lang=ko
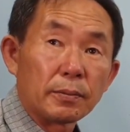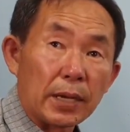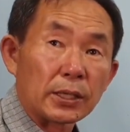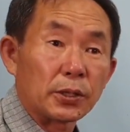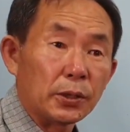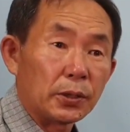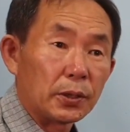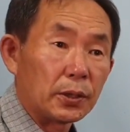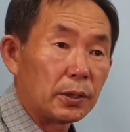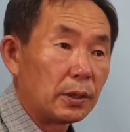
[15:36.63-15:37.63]
맞죠?
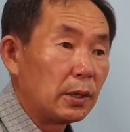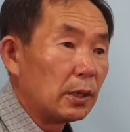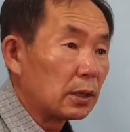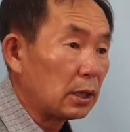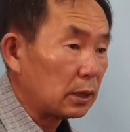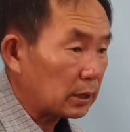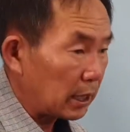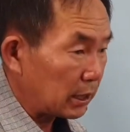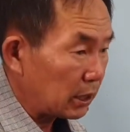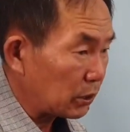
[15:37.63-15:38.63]
그
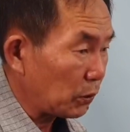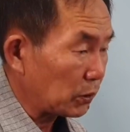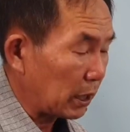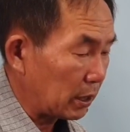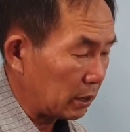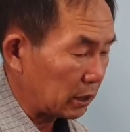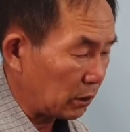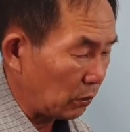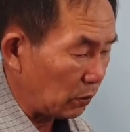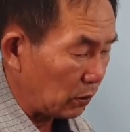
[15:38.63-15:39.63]
세지소사
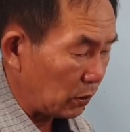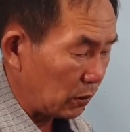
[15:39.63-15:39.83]
역시도